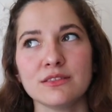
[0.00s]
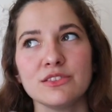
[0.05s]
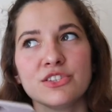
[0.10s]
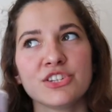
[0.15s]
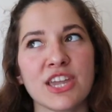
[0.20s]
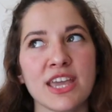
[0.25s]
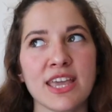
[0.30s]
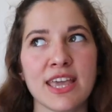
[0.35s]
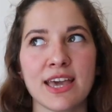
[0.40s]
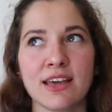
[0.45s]

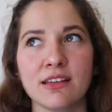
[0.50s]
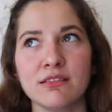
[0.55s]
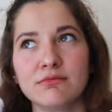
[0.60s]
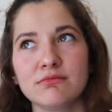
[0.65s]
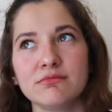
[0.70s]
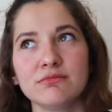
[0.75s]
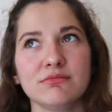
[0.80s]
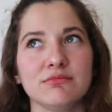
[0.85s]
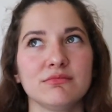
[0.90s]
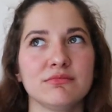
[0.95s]
şeyi.
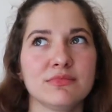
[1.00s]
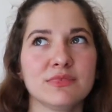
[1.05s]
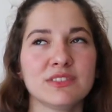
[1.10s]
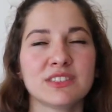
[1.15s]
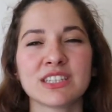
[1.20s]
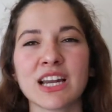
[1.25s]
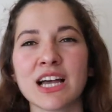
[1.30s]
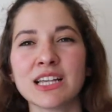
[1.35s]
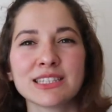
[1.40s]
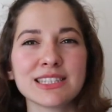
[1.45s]

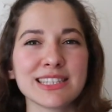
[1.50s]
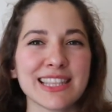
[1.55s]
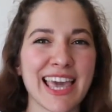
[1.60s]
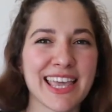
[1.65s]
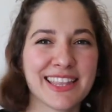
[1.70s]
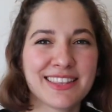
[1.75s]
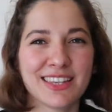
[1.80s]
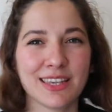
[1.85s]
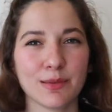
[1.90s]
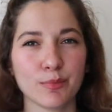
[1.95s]

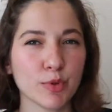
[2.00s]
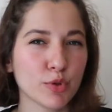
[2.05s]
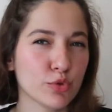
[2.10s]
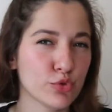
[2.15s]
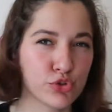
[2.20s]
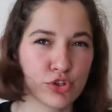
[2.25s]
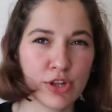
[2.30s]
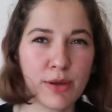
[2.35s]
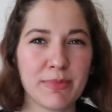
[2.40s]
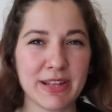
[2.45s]
Translate gibi
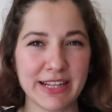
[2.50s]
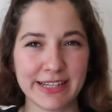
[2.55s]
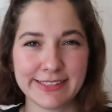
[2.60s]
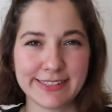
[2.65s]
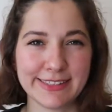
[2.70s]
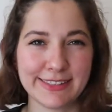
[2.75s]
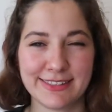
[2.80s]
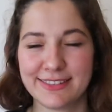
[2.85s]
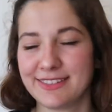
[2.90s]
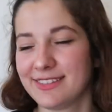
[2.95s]

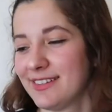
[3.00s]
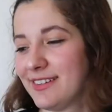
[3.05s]
düşünebiliriz.